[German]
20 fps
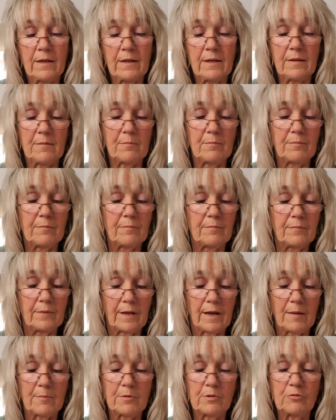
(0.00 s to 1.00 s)
Im
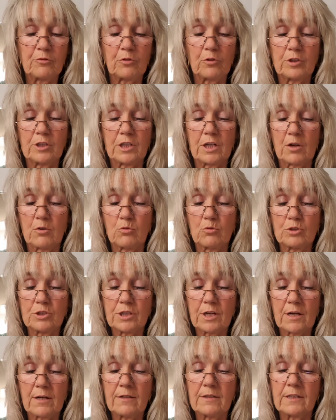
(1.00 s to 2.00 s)
Namen von
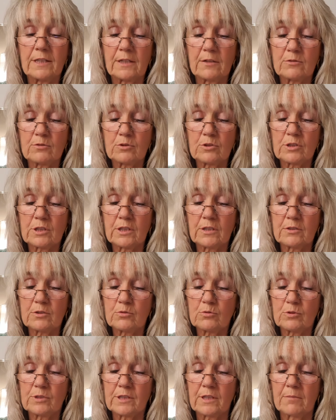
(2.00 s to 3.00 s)
Yahusha, Jesus
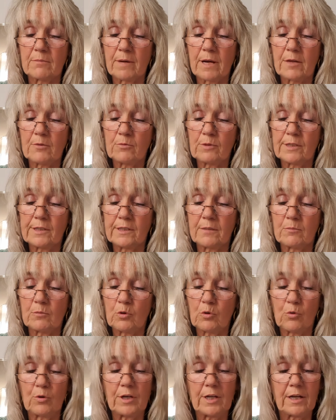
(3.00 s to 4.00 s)
Christus, Emanuel, dem
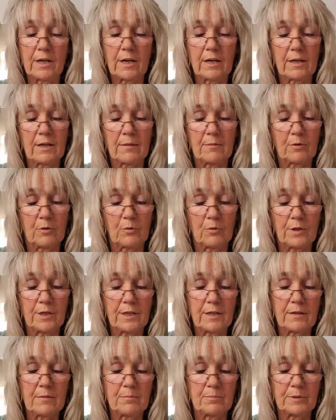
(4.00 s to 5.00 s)
König aller
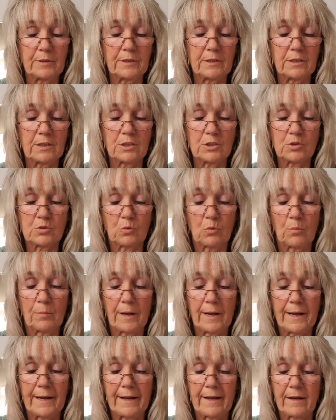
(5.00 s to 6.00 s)
Könige, bitte ich um
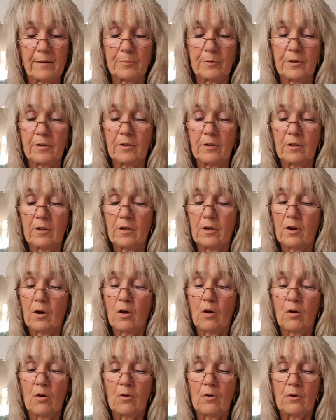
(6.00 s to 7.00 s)
mein Erbe,
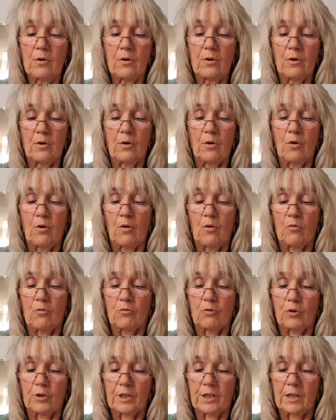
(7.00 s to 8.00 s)

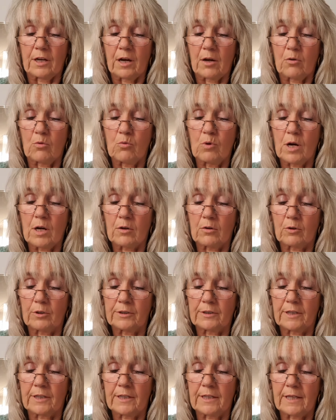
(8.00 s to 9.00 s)
von Yahua
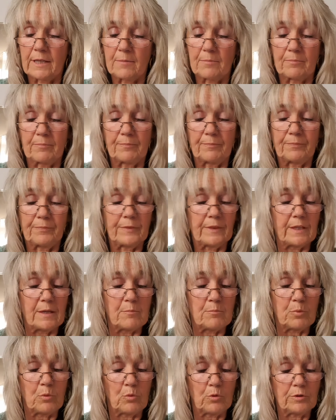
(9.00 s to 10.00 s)
Gott gegeben,
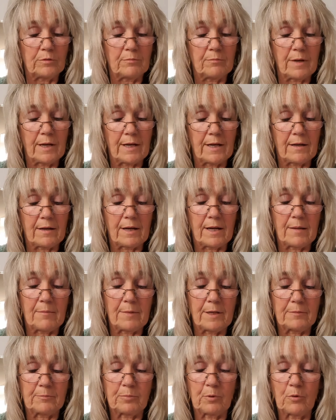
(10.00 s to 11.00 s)
den Boden meiner
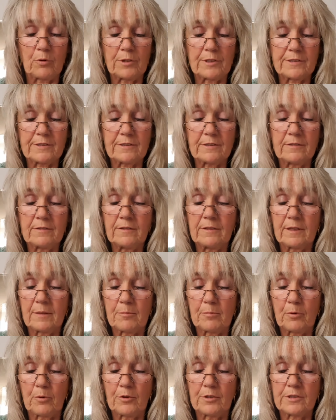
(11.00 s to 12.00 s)
Heimat Preußen, der
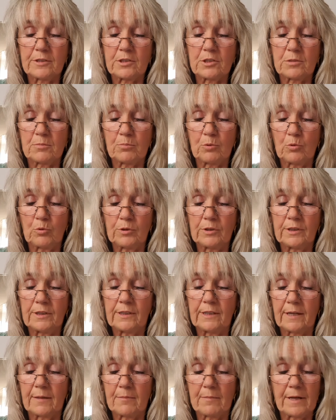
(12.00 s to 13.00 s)
preußische Boden,
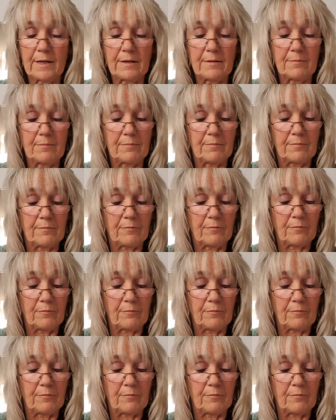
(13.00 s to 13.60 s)
der meinem